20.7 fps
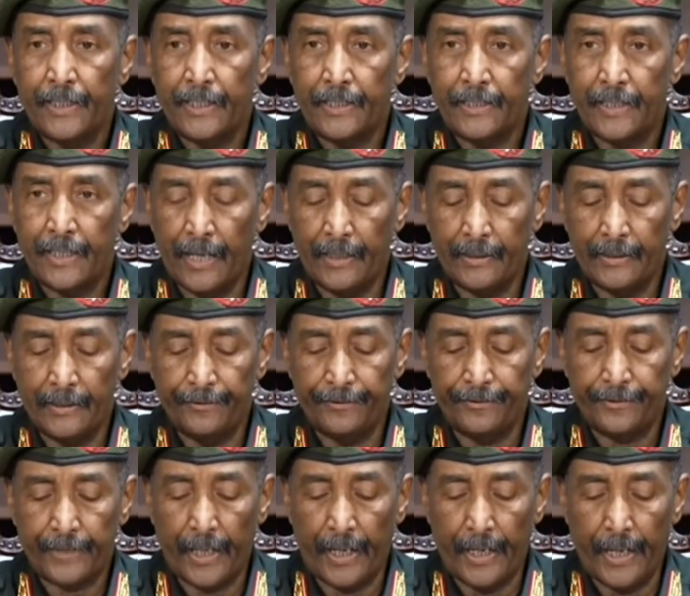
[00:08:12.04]

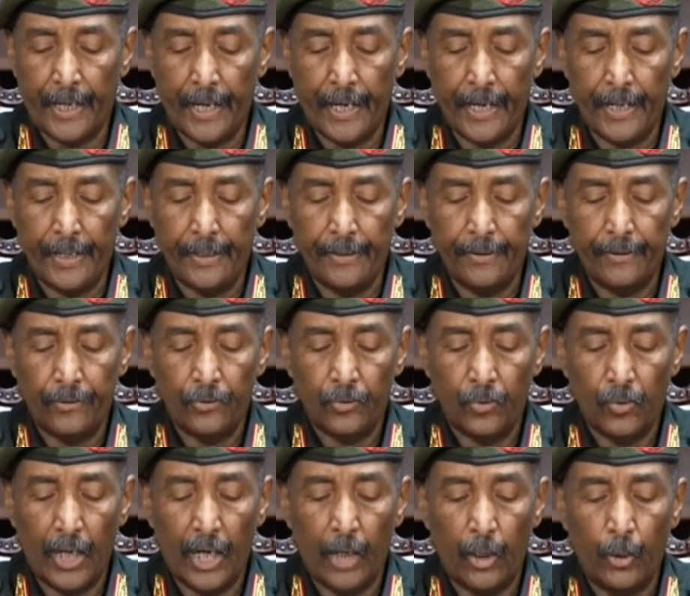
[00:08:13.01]
تستهدف كيان
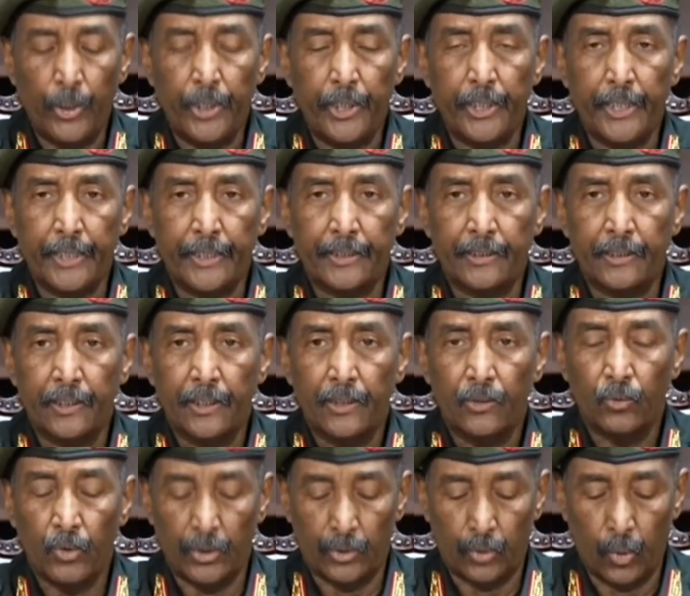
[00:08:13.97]
وهوية
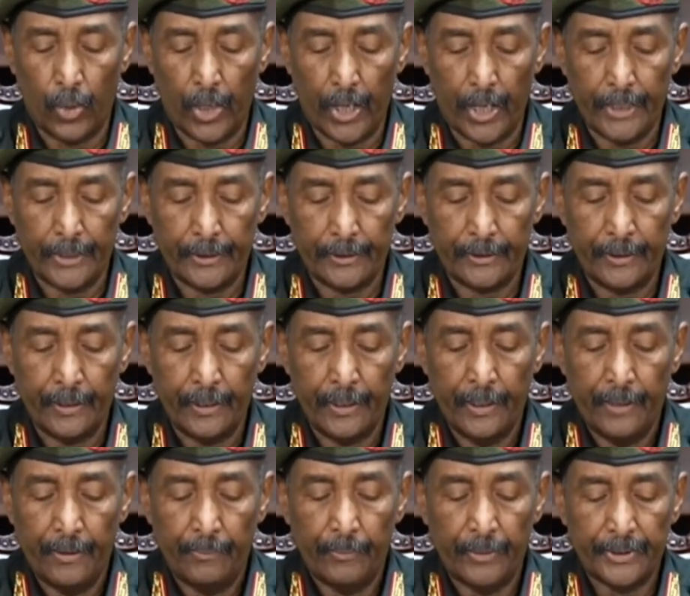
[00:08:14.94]
وتراث
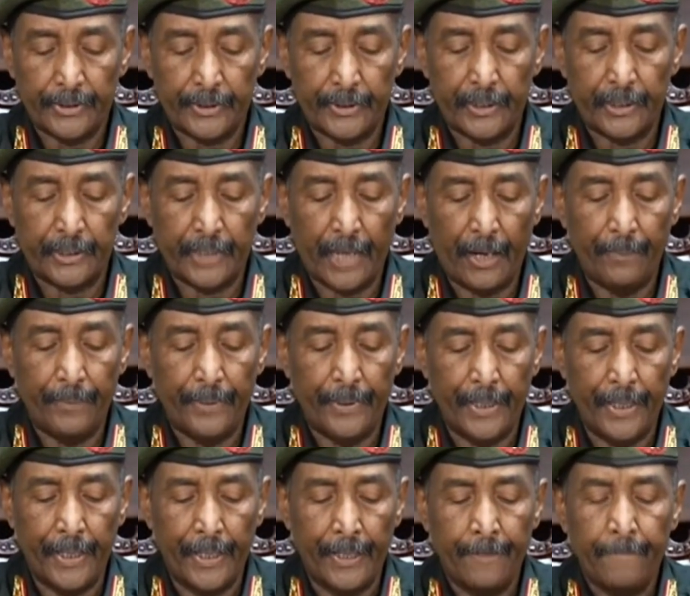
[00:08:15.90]
مصير
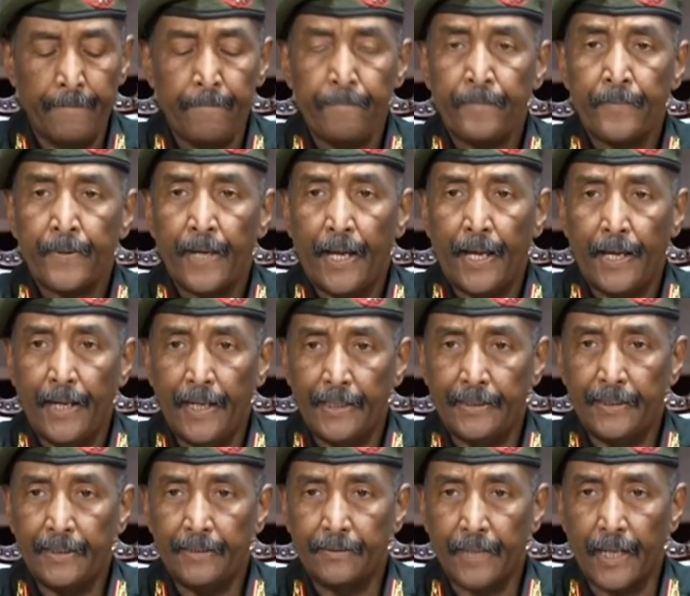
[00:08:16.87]
شعبنا
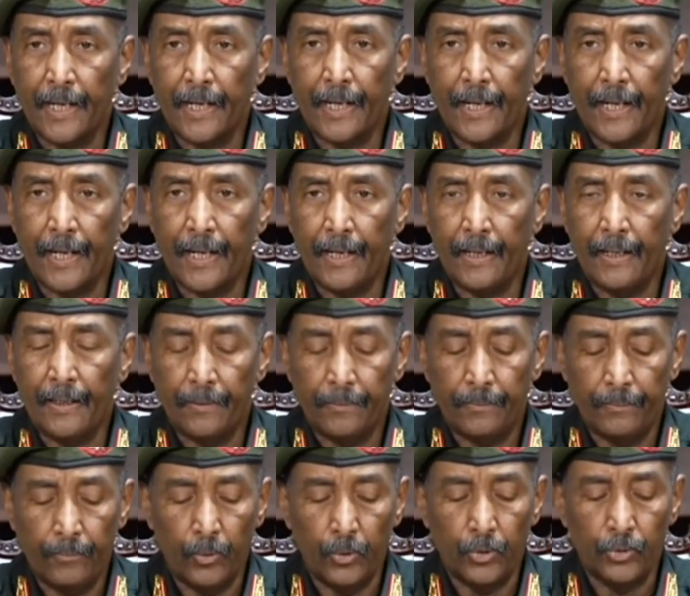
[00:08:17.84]
الذي ظل
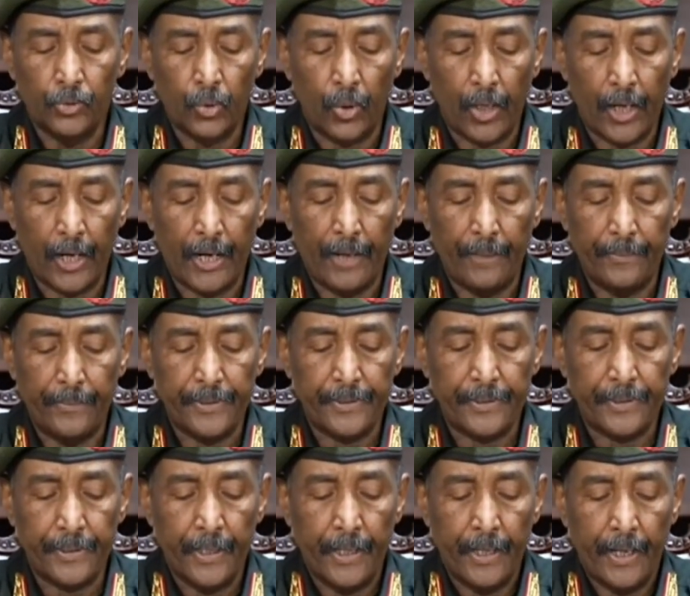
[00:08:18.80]
منذ
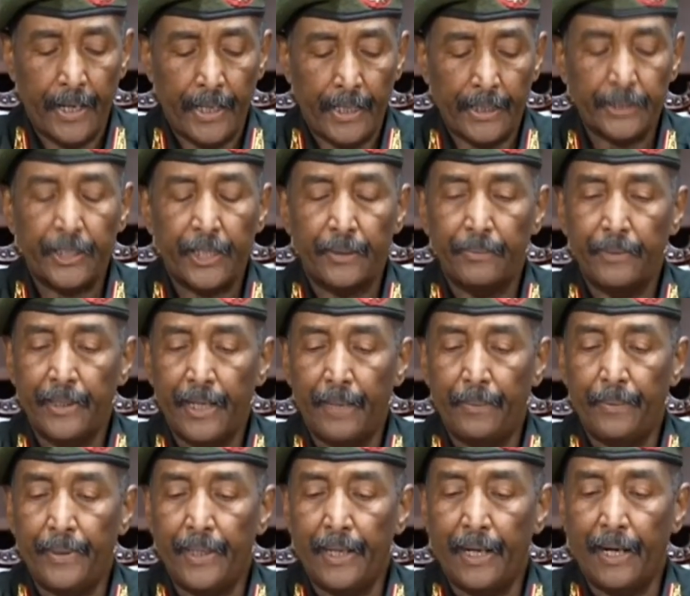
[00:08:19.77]
الخامس عشر من
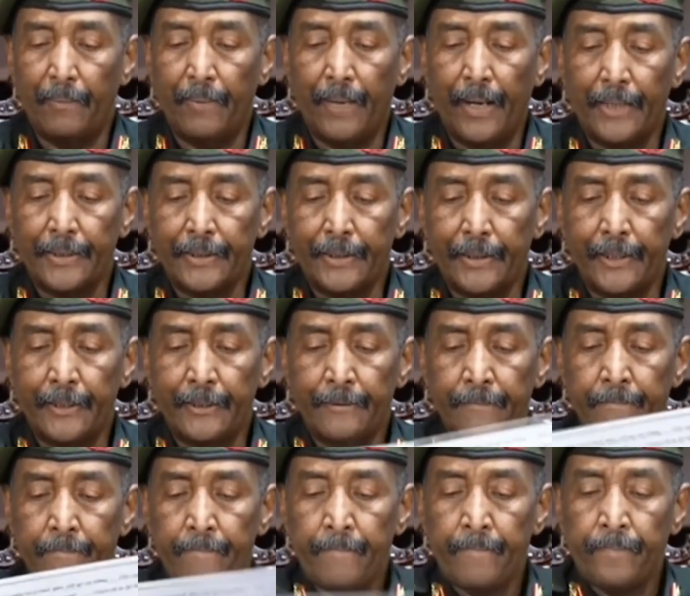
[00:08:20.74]
أبريل الماضي
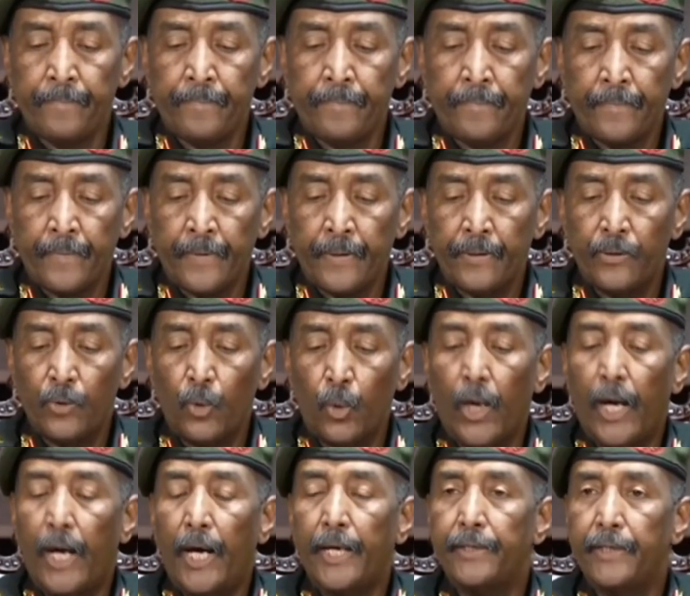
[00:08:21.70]

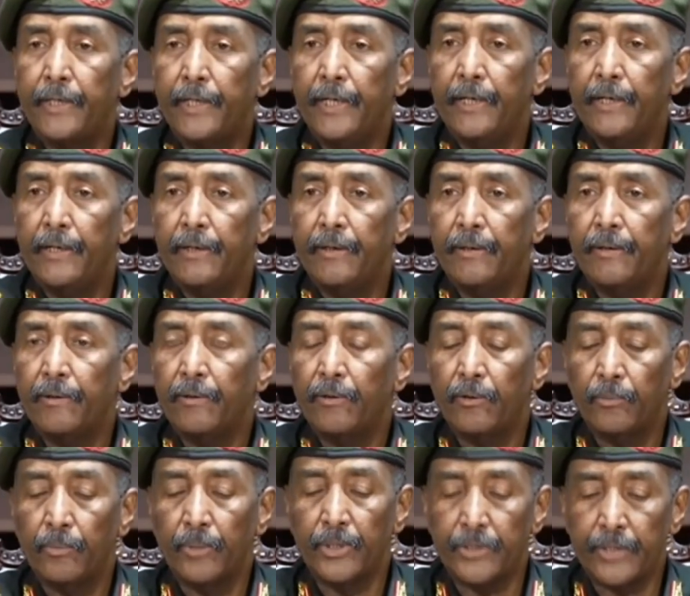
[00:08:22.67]
يواجه
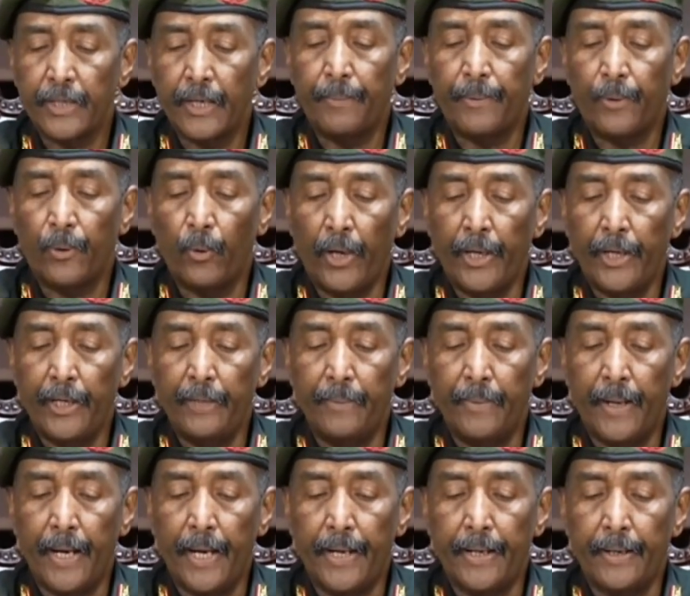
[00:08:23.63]
بصبر
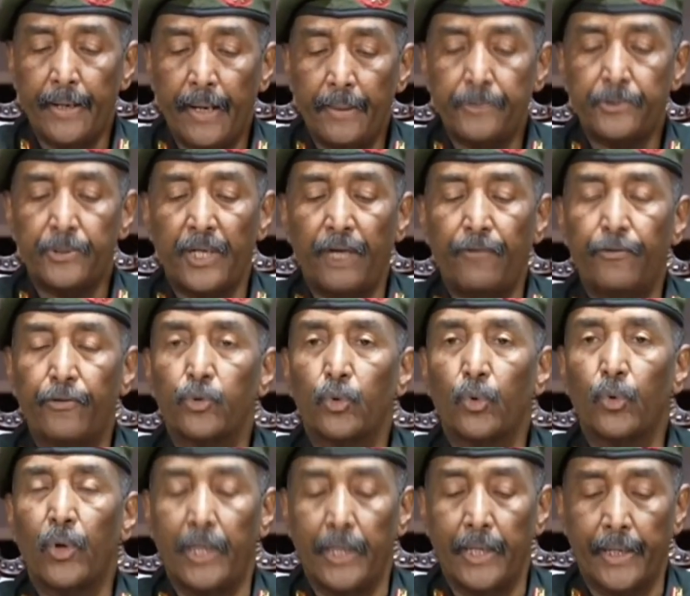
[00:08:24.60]
وإيمان أبشع
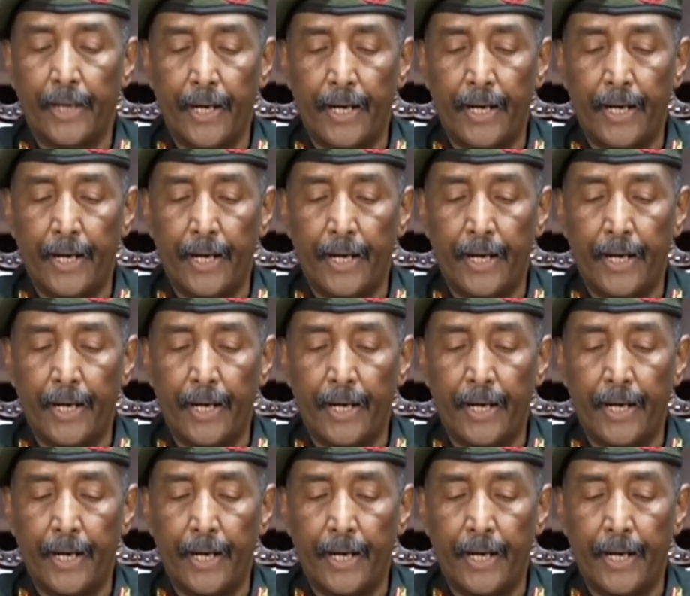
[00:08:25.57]
فصول